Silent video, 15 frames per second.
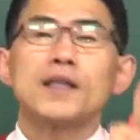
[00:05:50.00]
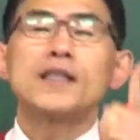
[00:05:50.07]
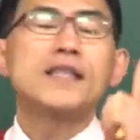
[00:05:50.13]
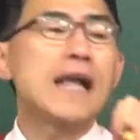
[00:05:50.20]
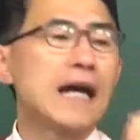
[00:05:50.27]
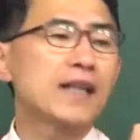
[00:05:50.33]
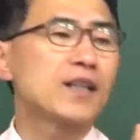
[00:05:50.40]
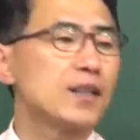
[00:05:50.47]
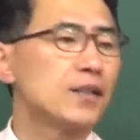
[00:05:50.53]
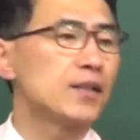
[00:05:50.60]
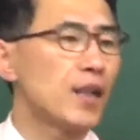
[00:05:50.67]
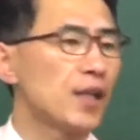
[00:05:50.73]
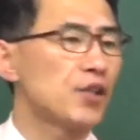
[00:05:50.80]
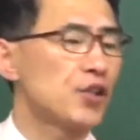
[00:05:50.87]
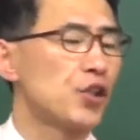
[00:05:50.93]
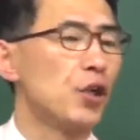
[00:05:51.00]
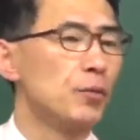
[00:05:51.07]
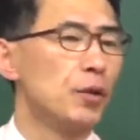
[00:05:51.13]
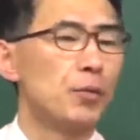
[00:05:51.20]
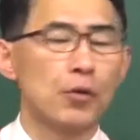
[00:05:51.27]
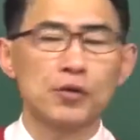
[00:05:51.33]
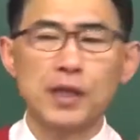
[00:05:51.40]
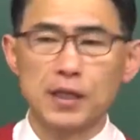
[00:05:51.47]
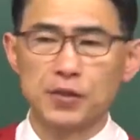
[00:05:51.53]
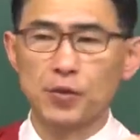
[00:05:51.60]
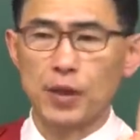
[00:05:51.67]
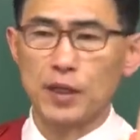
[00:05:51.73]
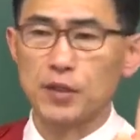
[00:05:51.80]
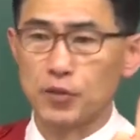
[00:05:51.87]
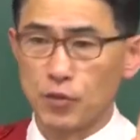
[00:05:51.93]
1학기 때 시험을 보는
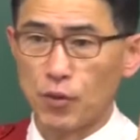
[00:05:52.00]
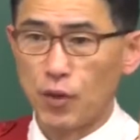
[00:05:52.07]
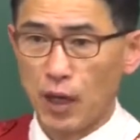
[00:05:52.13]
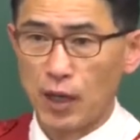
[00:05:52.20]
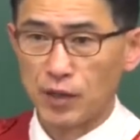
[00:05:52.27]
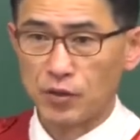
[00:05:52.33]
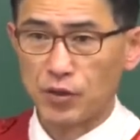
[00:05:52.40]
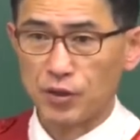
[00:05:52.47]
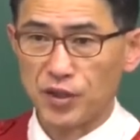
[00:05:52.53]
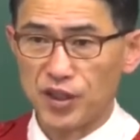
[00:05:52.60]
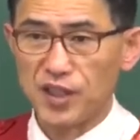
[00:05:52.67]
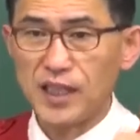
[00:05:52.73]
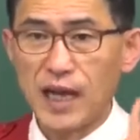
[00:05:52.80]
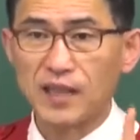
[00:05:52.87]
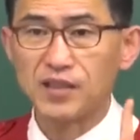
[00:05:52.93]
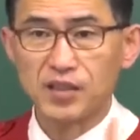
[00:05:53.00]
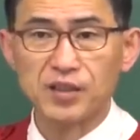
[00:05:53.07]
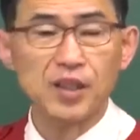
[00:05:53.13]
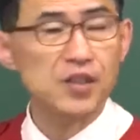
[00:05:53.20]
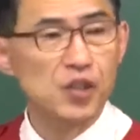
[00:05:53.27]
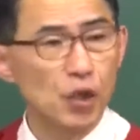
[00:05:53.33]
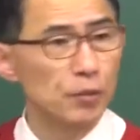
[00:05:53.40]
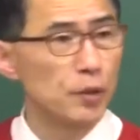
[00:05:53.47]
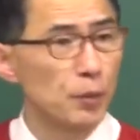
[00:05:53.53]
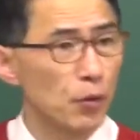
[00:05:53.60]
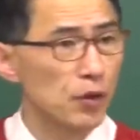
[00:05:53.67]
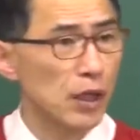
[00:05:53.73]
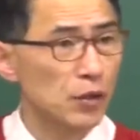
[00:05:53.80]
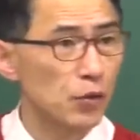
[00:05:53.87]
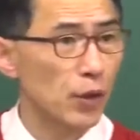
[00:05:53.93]
학교가 있고 알았죠? 2학기 때 시험을
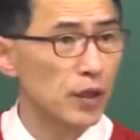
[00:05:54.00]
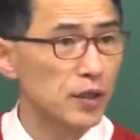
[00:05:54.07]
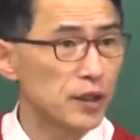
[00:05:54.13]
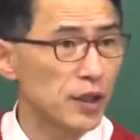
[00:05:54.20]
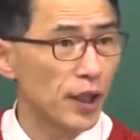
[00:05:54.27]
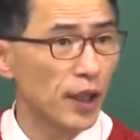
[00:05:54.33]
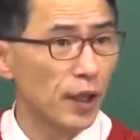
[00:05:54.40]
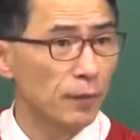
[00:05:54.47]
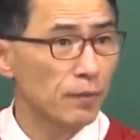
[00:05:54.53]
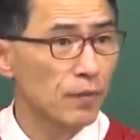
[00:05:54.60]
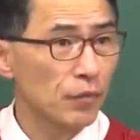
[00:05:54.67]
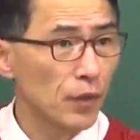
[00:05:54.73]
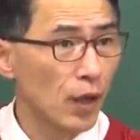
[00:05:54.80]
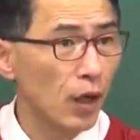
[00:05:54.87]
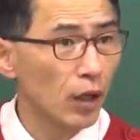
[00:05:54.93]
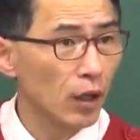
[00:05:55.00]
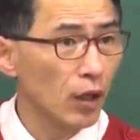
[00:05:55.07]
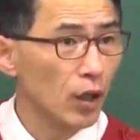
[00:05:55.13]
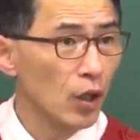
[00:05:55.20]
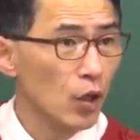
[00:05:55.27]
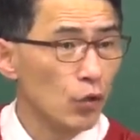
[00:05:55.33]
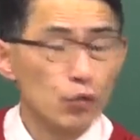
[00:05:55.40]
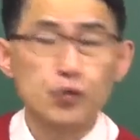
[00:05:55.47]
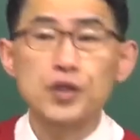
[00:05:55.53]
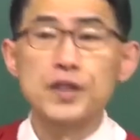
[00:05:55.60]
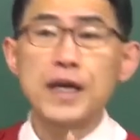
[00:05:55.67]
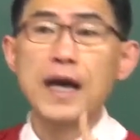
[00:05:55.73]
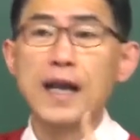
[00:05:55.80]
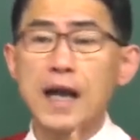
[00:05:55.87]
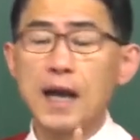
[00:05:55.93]
보는 학교가 있는데 어?
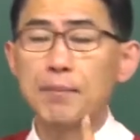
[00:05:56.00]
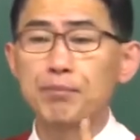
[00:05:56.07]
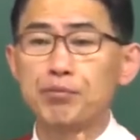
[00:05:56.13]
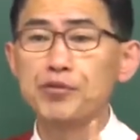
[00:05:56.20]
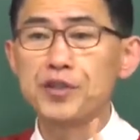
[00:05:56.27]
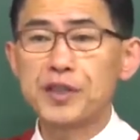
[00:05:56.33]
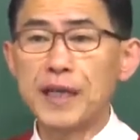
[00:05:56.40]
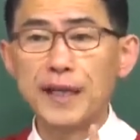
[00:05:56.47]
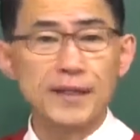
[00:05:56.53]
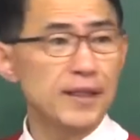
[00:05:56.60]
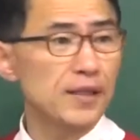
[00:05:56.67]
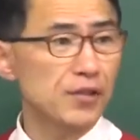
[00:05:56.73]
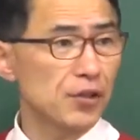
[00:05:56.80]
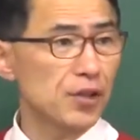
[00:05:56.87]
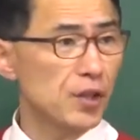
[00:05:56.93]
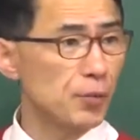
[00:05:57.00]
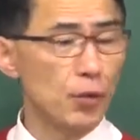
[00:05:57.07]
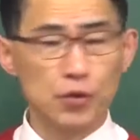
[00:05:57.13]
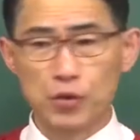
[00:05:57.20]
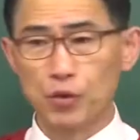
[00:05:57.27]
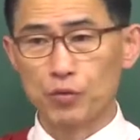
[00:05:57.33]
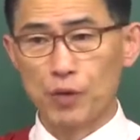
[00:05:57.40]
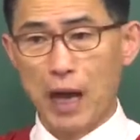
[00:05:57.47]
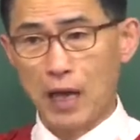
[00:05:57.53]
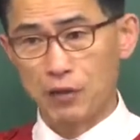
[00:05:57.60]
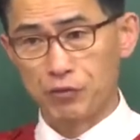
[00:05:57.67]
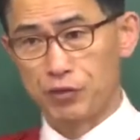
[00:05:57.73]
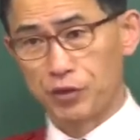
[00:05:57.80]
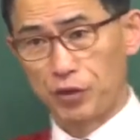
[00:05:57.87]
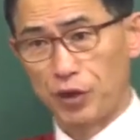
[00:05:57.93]
우리나라 문자에 대해서는 기본적으로
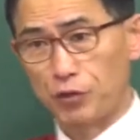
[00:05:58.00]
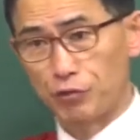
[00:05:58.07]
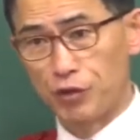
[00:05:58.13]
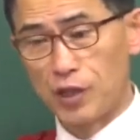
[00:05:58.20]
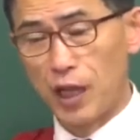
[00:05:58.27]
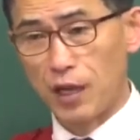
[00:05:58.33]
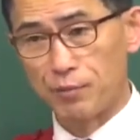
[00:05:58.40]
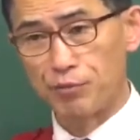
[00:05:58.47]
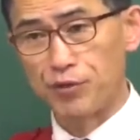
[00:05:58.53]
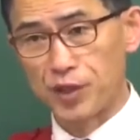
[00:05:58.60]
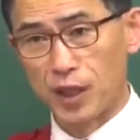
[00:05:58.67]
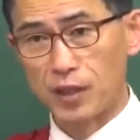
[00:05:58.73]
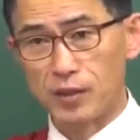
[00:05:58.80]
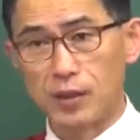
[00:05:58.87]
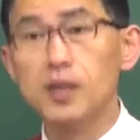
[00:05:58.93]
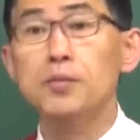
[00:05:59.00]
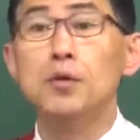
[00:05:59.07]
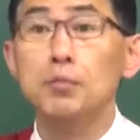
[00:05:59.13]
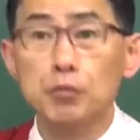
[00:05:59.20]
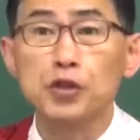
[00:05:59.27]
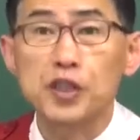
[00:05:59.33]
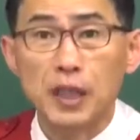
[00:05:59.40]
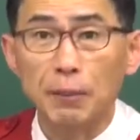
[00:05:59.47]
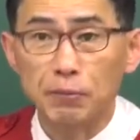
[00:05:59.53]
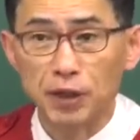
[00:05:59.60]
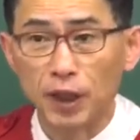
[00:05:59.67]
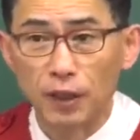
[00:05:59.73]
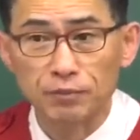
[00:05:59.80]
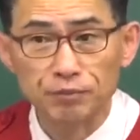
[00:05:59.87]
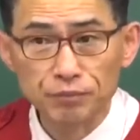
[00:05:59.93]
알고 있어야 돼 우리나라 문자는 음운
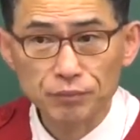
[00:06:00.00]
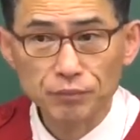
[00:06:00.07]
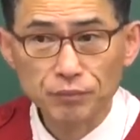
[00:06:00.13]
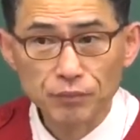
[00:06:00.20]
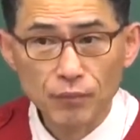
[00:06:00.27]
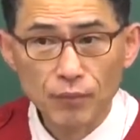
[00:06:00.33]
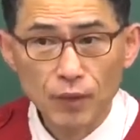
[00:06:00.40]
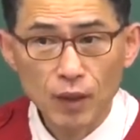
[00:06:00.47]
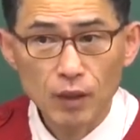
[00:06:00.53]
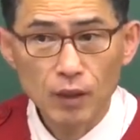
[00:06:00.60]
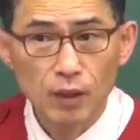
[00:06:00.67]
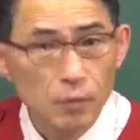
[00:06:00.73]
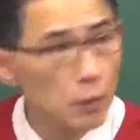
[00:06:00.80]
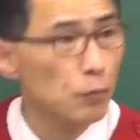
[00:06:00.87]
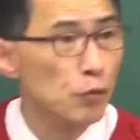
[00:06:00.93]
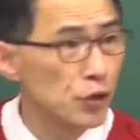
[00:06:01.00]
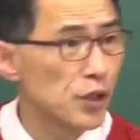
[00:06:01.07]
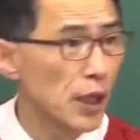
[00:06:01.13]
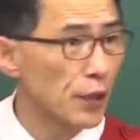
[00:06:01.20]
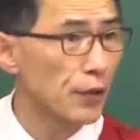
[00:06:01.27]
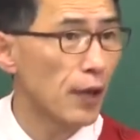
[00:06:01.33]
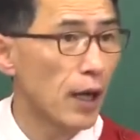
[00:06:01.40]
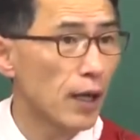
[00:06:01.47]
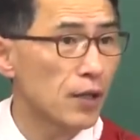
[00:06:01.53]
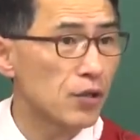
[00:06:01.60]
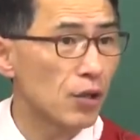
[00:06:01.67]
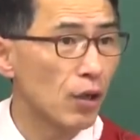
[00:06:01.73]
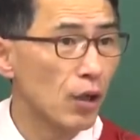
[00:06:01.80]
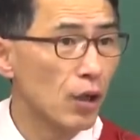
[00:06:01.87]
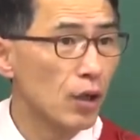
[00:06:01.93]
문자입니다 음운 문자예요
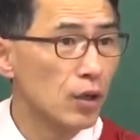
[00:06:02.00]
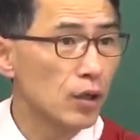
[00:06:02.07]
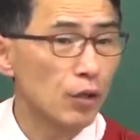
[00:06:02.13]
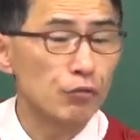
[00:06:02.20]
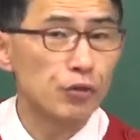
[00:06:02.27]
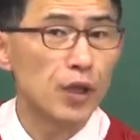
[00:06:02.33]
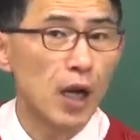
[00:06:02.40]
알았죠? 그러니까